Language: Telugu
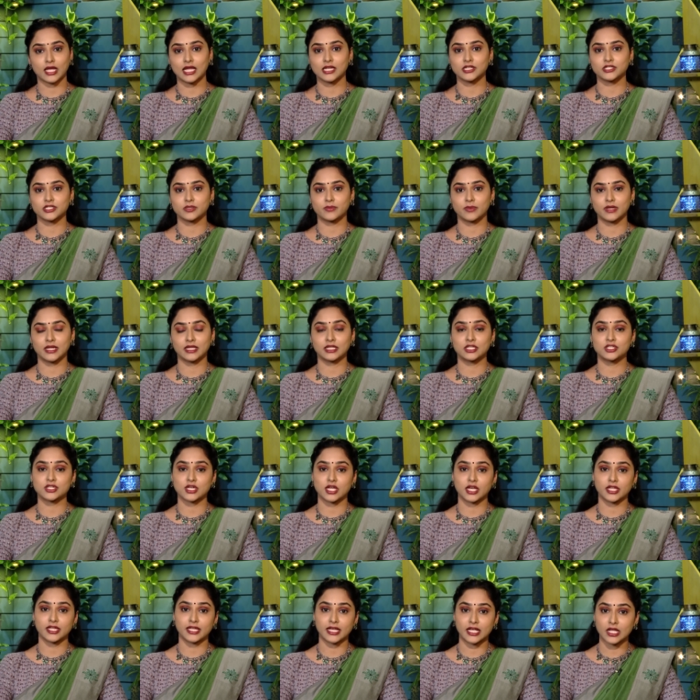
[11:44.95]
కాల్షియం అనేది
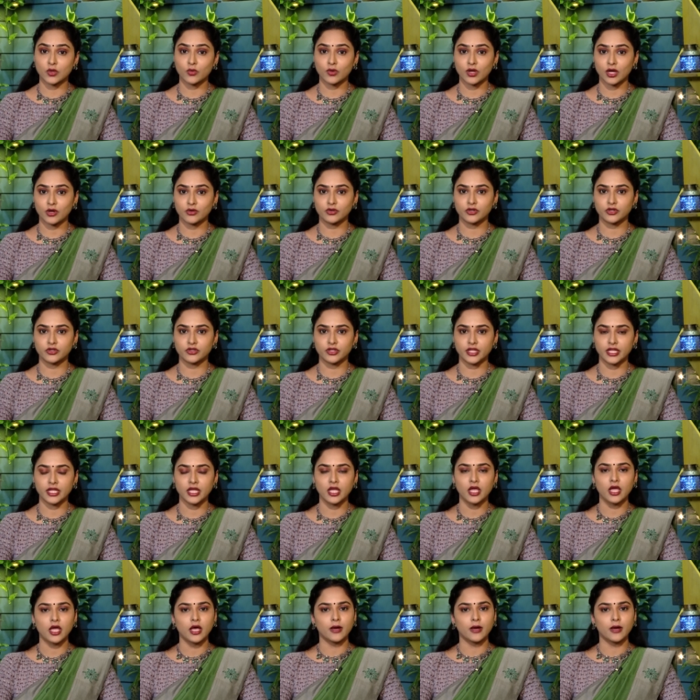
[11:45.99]
చాలా ఎక్కువగా ఉంటుంది